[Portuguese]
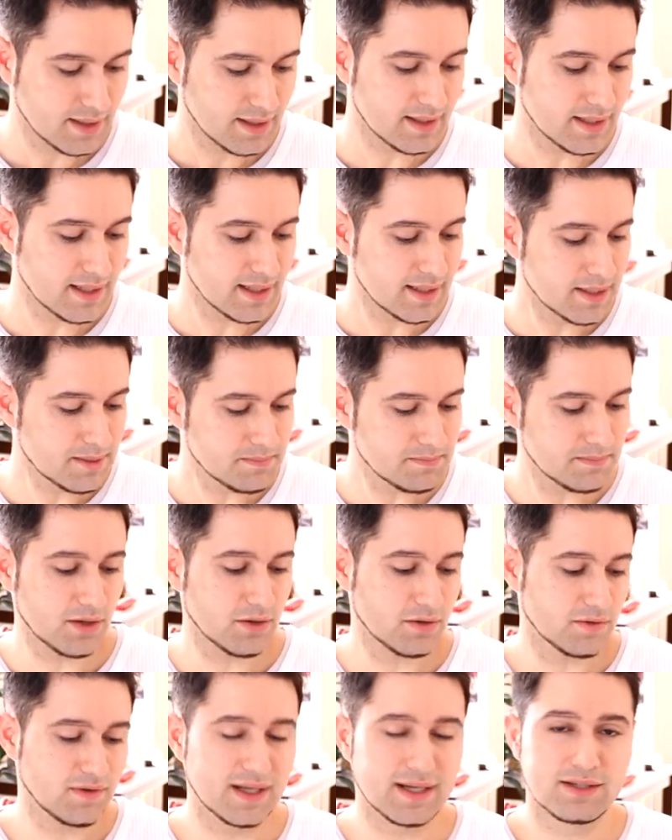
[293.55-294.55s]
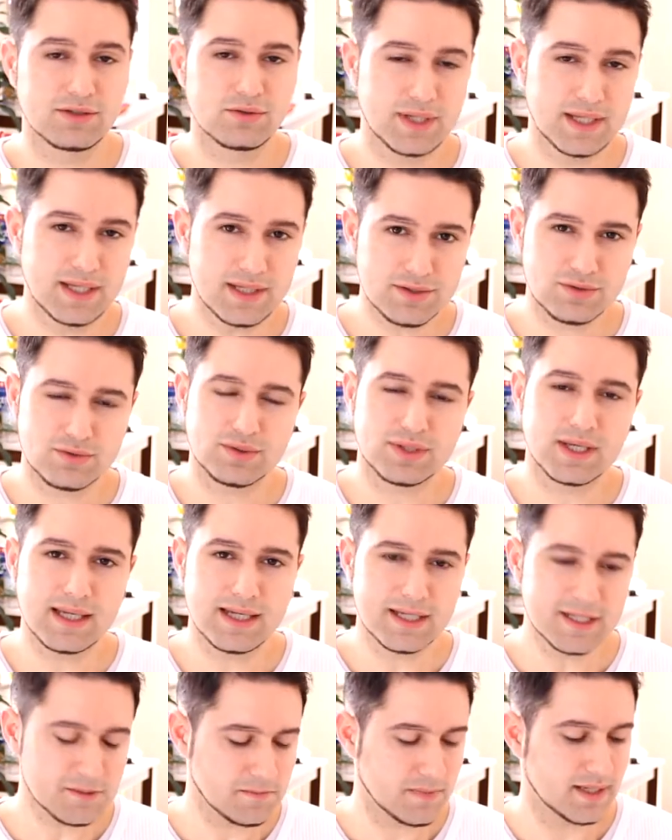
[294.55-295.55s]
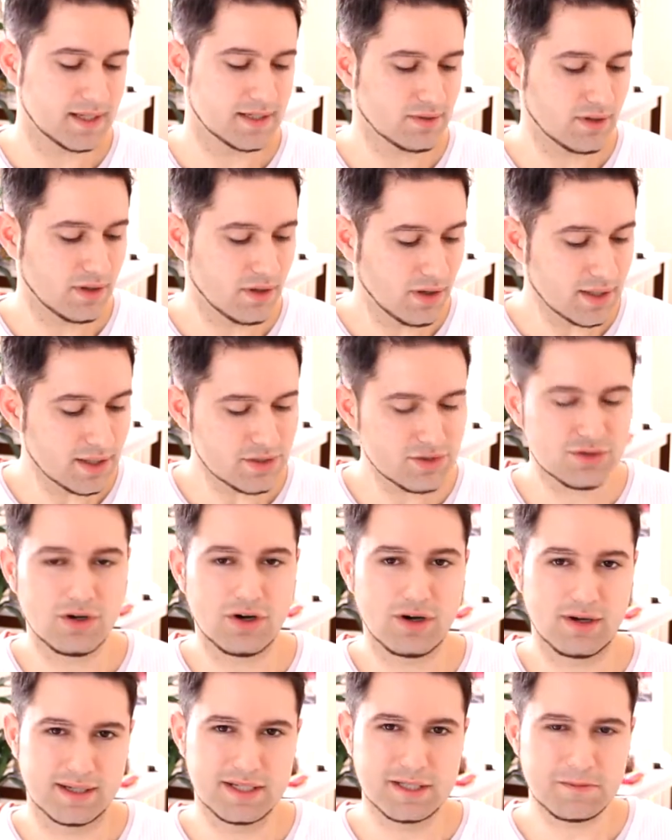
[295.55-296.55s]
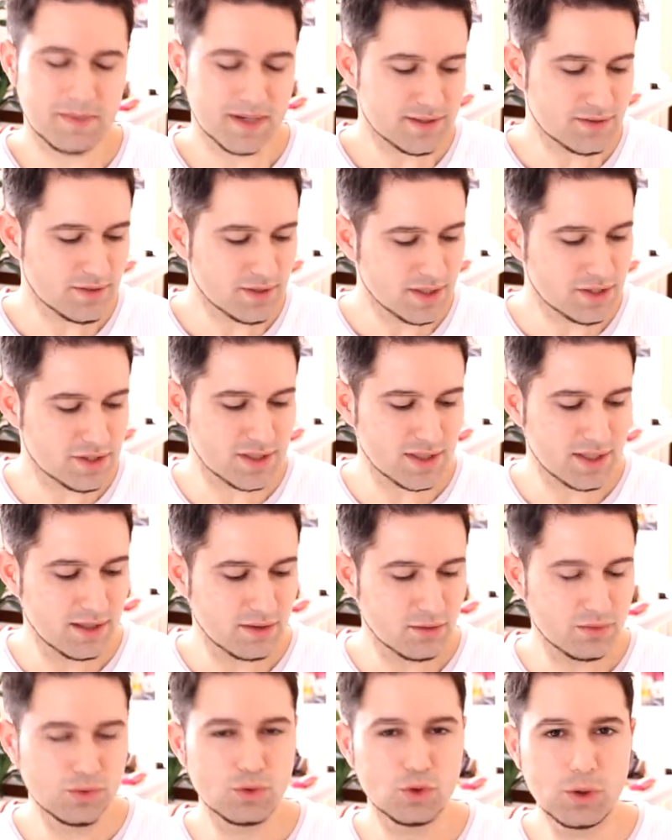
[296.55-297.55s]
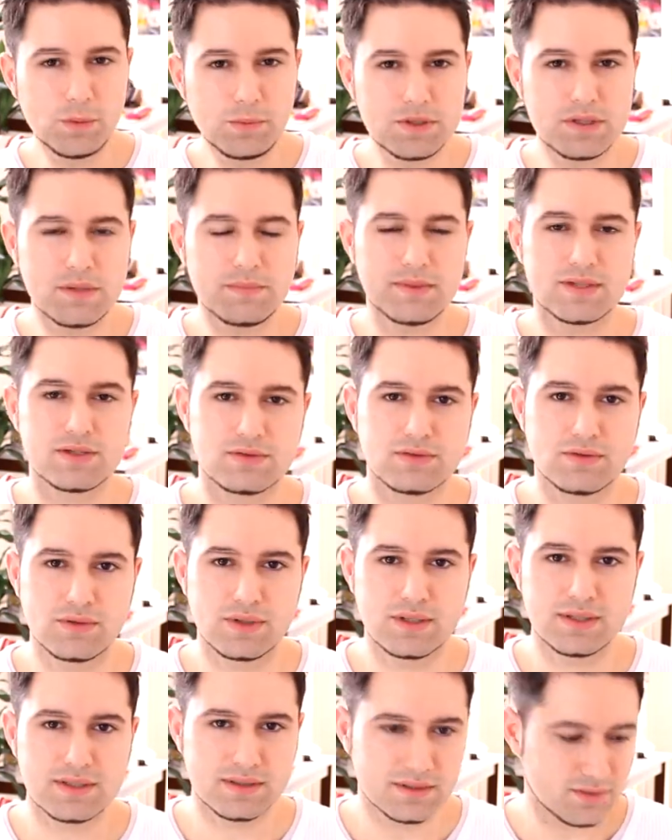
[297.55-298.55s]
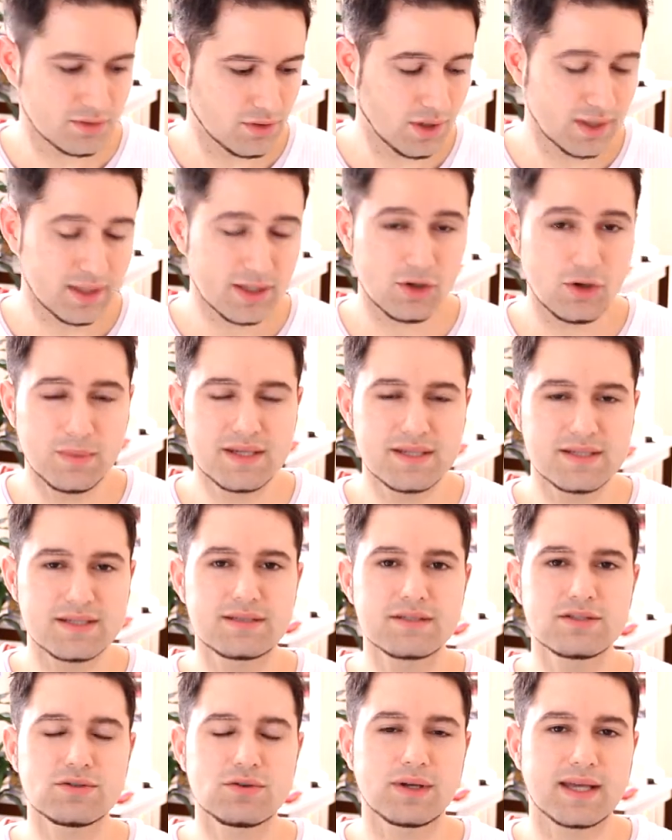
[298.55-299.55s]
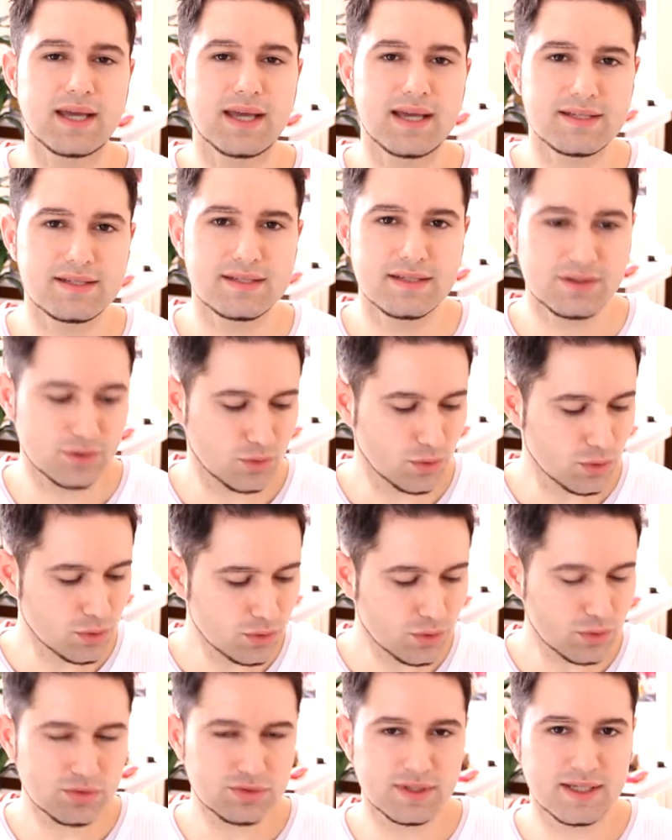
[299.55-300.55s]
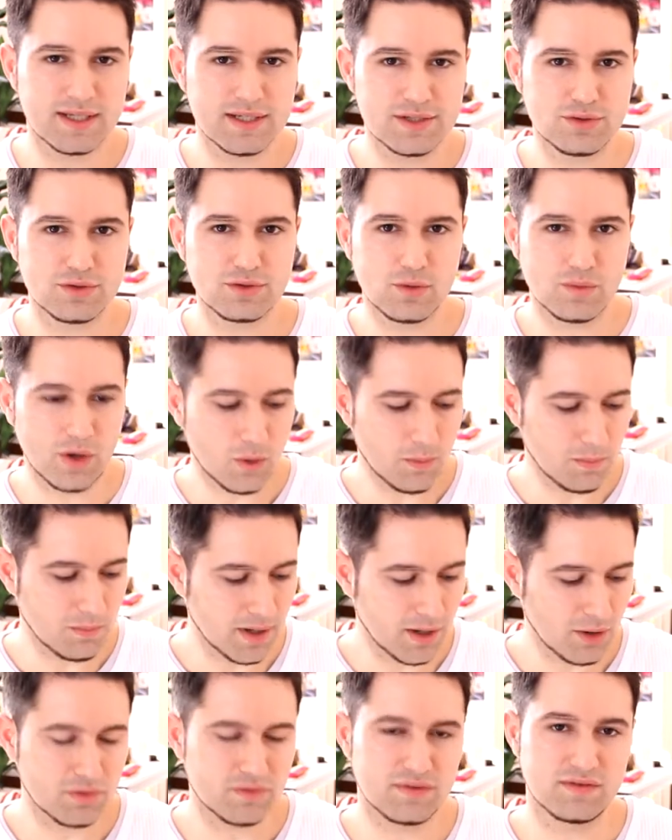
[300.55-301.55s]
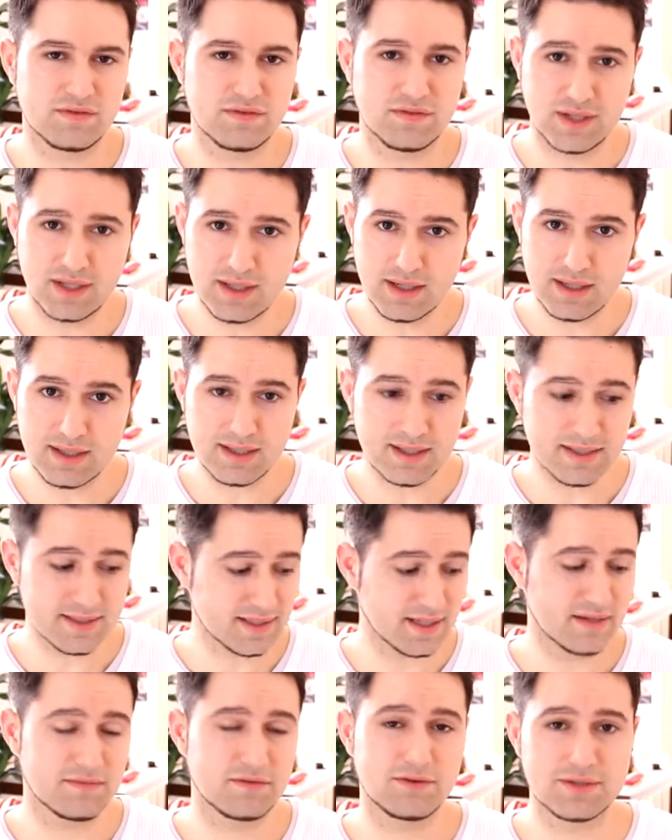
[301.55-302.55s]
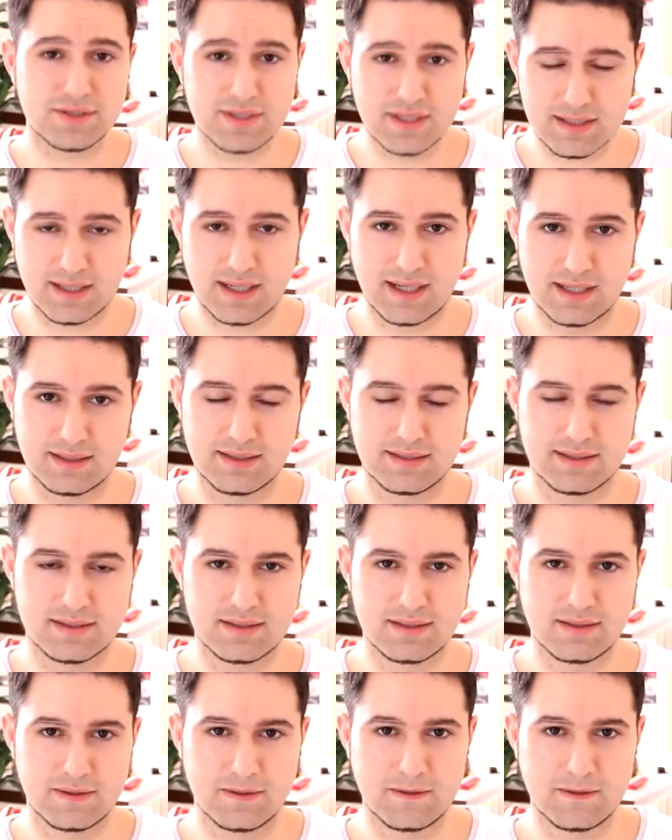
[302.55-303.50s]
E aí, Paulo falando isso, o que, que eles pensam? Olha só, eles pensam que tinha um grupo de pessoas, olha como eles desconhecem todo o contexto no qual Paulo vivia e escreveu essas cartas.